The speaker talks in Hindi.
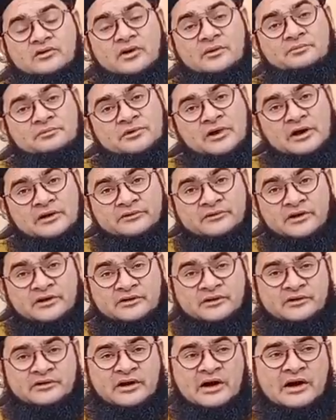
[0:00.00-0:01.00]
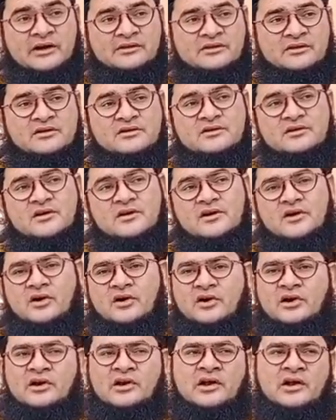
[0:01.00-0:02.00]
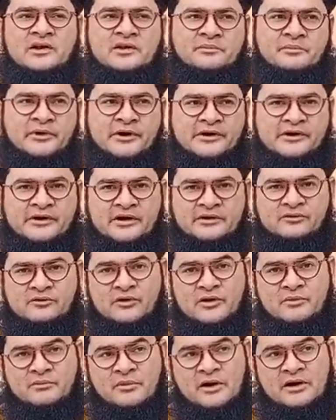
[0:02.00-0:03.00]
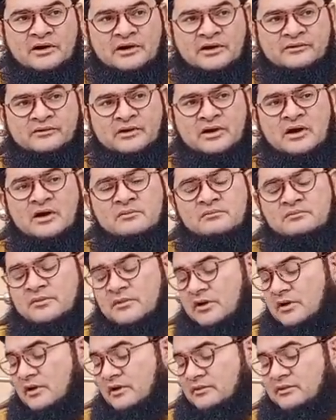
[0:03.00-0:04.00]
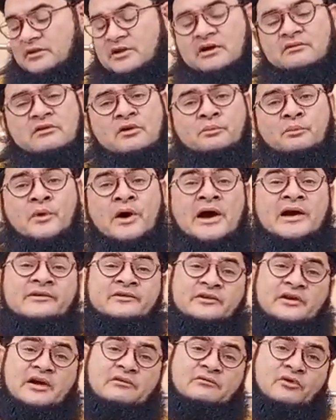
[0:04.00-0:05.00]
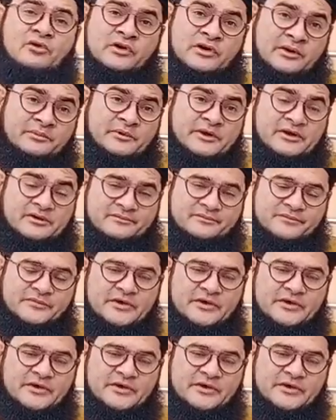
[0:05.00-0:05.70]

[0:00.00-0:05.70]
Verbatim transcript: सब तहजद गुजार थी और अल्लाह ने बेटा सुलेमान सलाम दिया वो बादशाह वो नबी